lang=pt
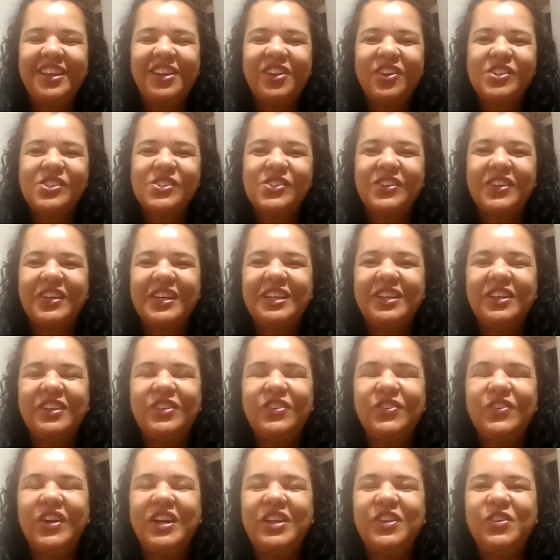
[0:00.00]
Nosso
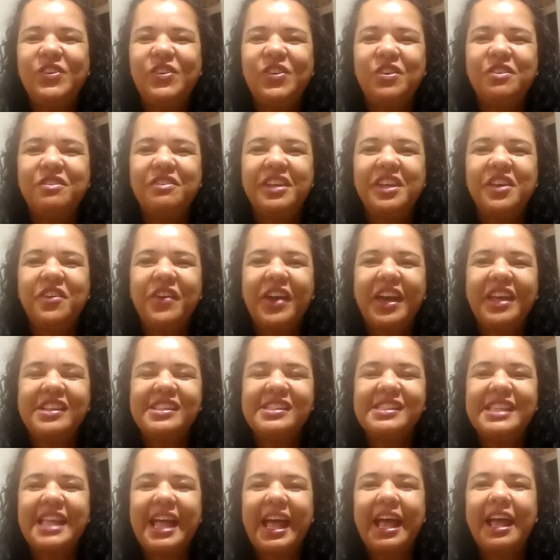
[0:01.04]
no ano novo aí, eu quero
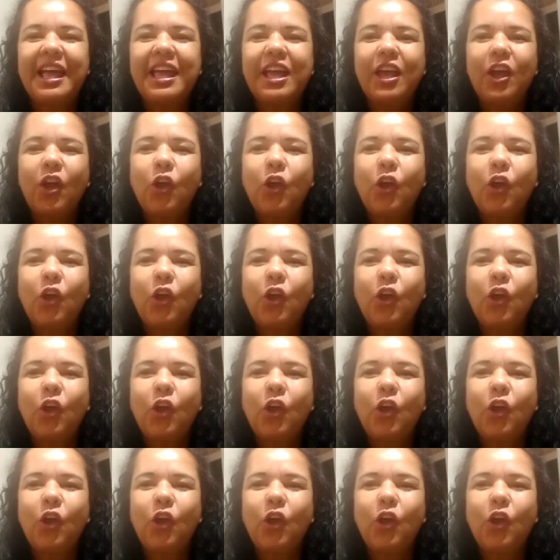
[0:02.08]
estar